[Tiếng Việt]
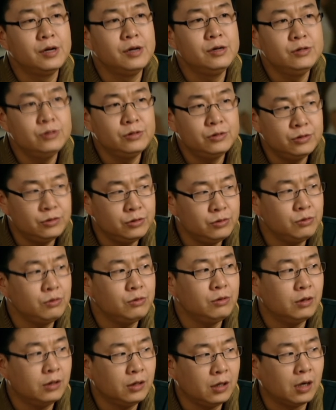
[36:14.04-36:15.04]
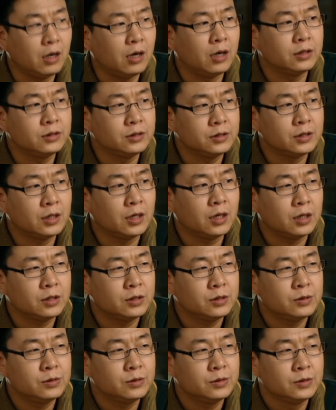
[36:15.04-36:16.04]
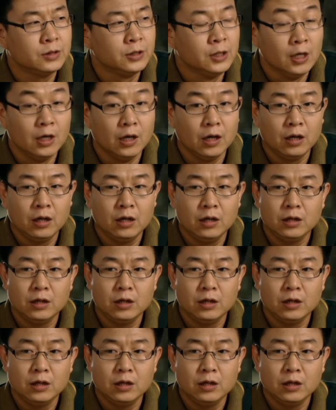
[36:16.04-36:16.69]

Nghe người ta nói là nhà cô ấy có chuyện.